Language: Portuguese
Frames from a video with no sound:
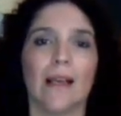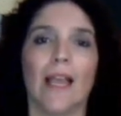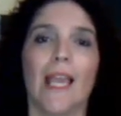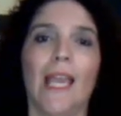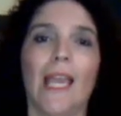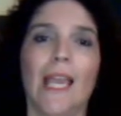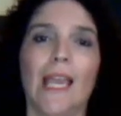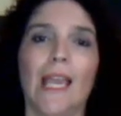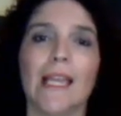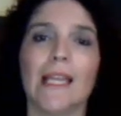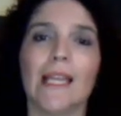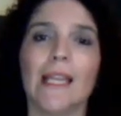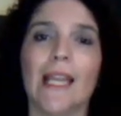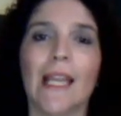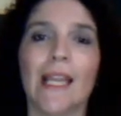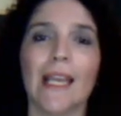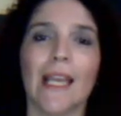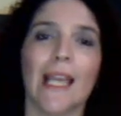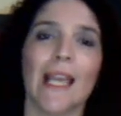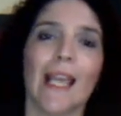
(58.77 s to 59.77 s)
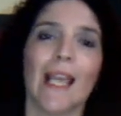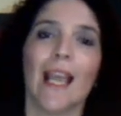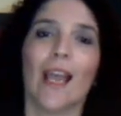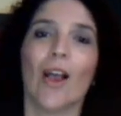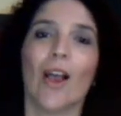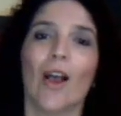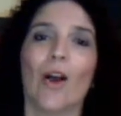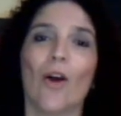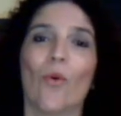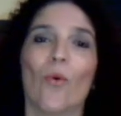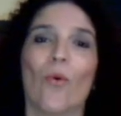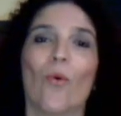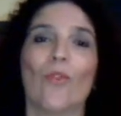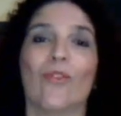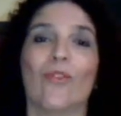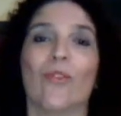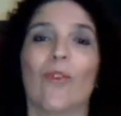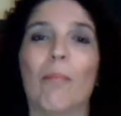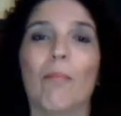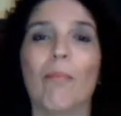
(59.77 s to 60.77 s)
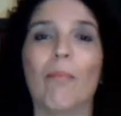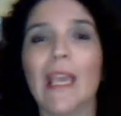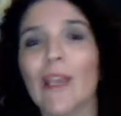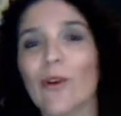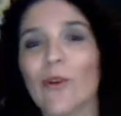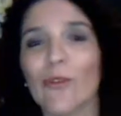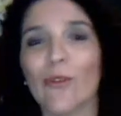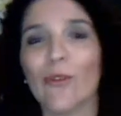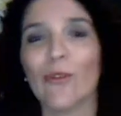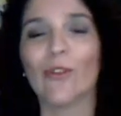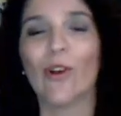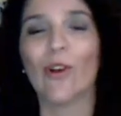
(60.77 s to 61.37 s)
entre os vampiros, os